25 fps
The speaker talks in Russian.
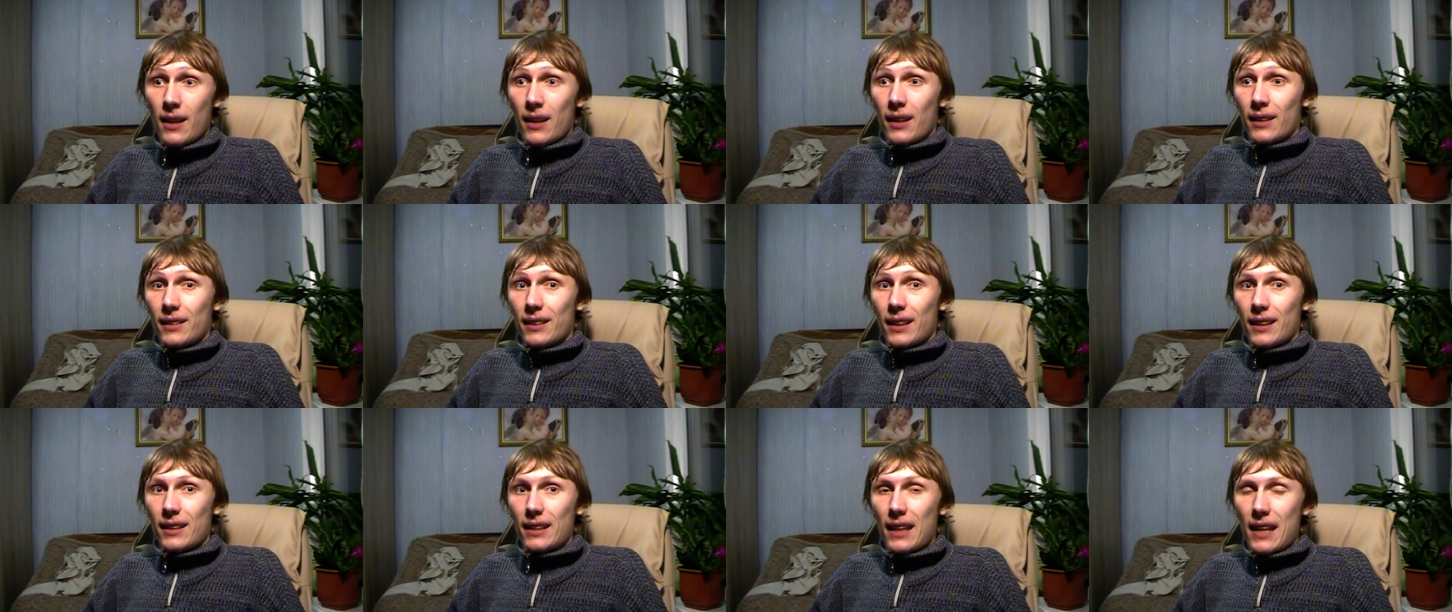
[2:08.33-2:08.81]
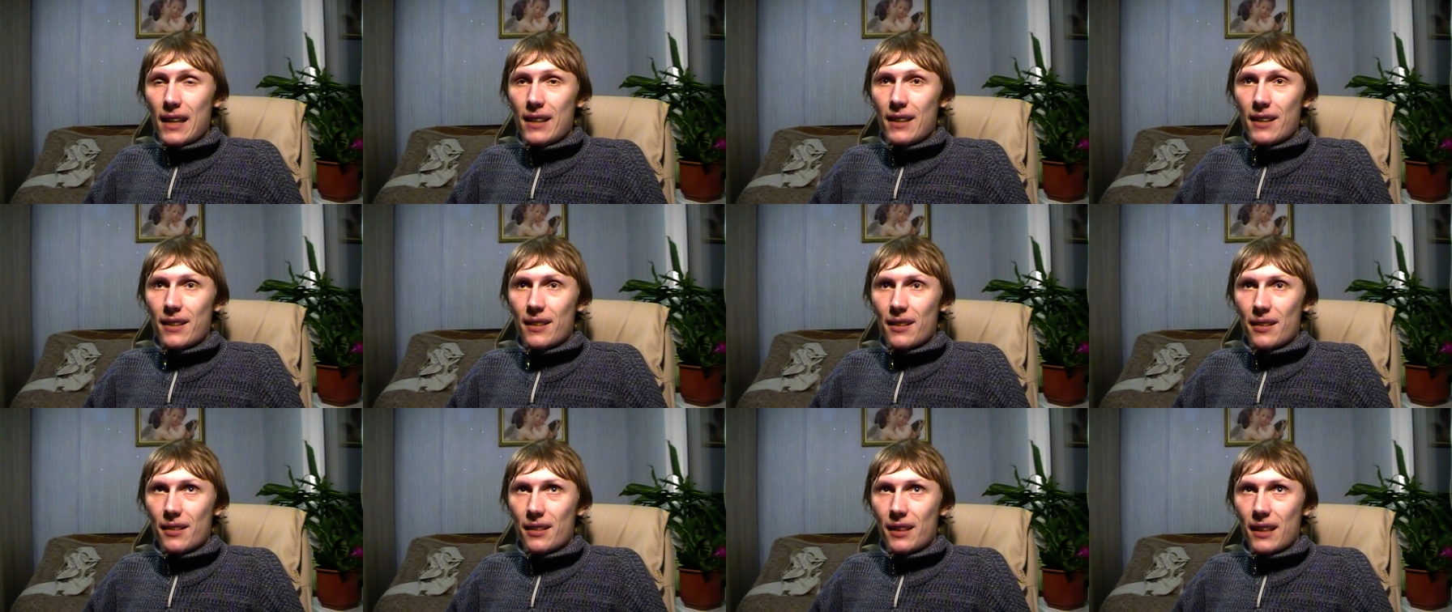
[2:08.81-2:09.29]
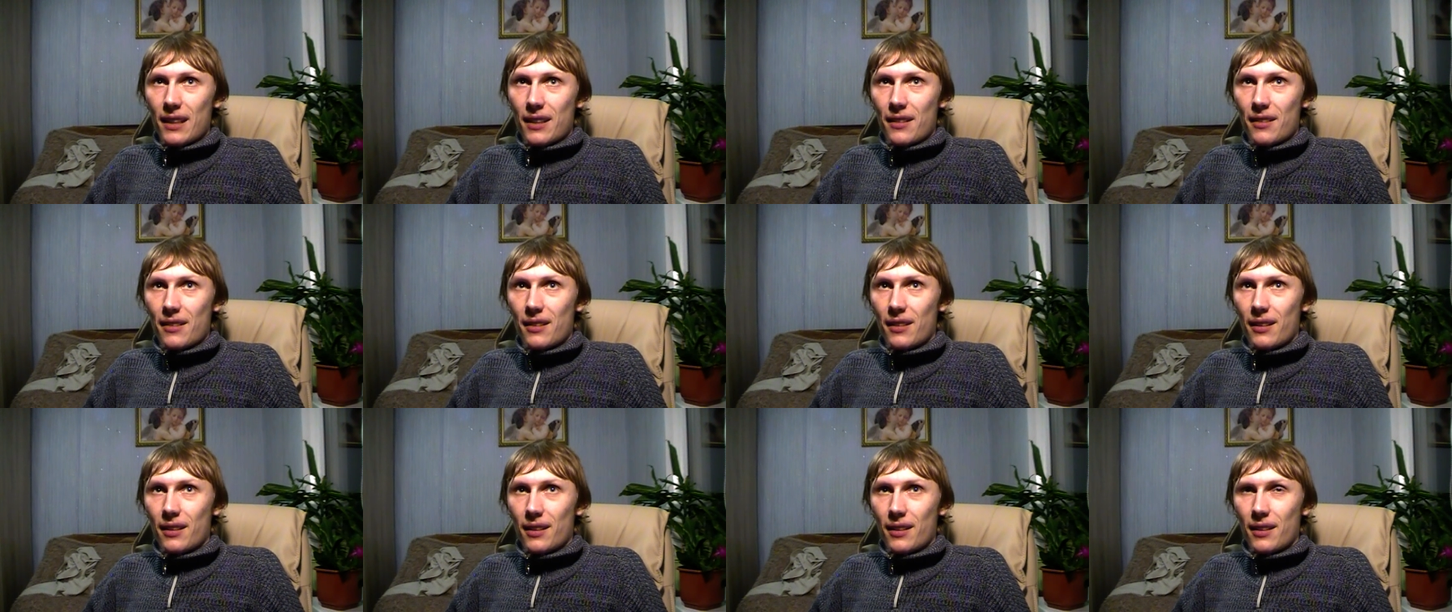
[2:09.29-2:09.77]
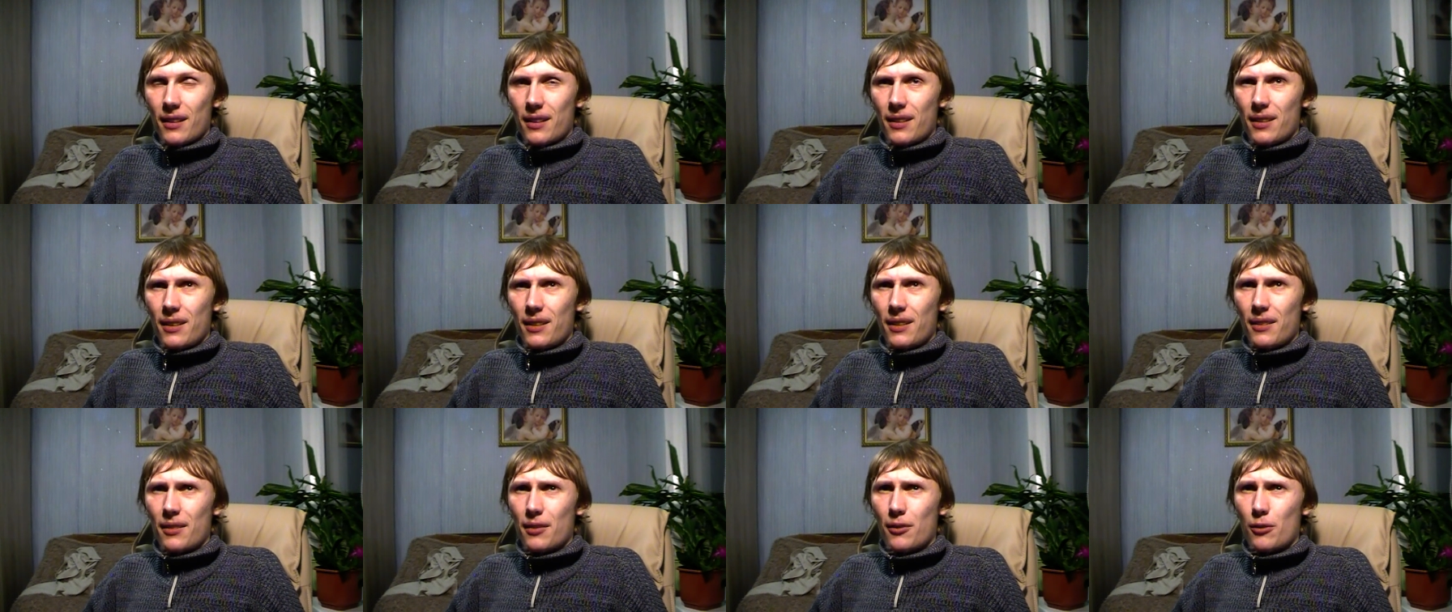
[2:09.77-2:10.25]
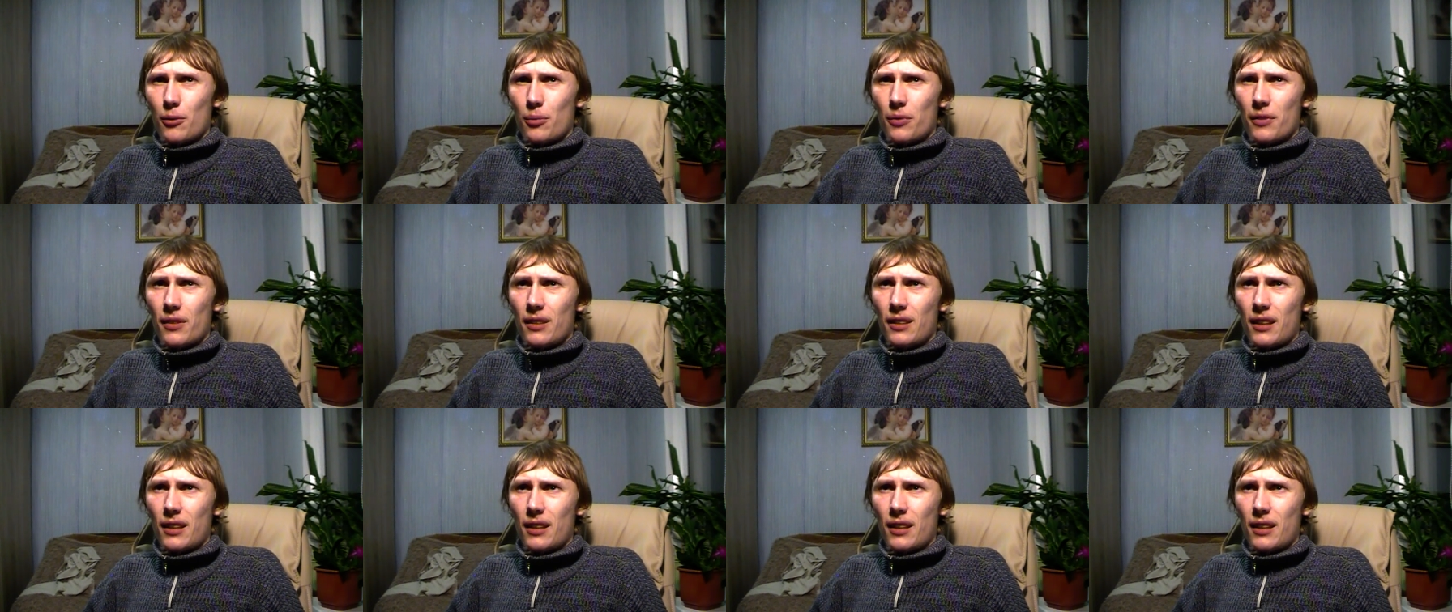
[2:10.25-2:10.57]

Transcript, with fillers: на дальней дистанции и, собственно,